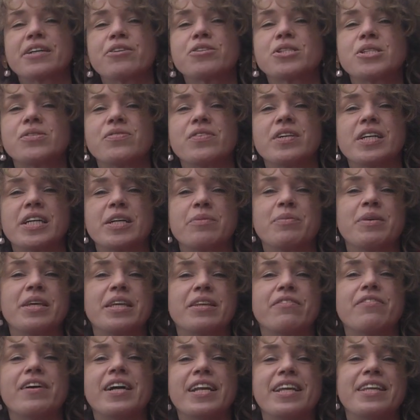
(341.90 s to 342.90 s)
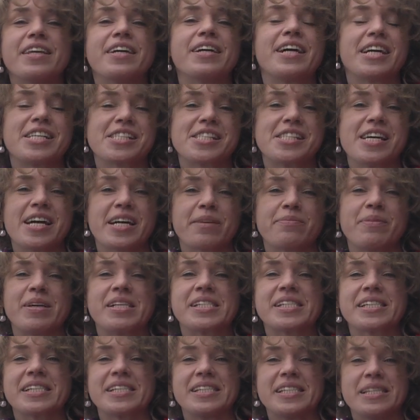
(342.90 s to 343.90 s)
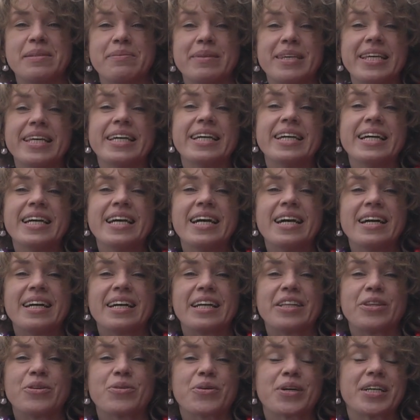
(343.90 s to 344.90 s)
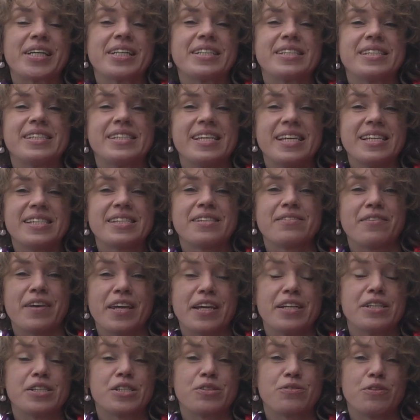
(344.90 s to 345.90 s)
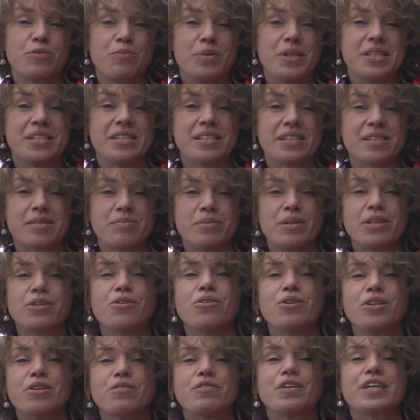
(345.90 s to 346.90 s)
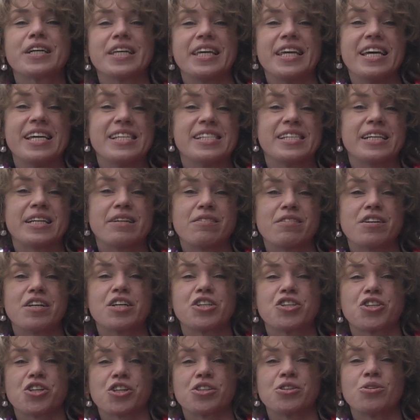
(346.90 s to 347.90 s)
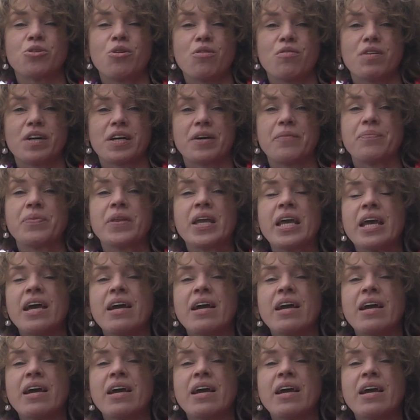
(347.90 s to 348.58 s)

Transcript: родственниками едва ли не каждой армянской семьи, которые здесь творили свой бизнес – Мелконовых, Езиковых и Черновых.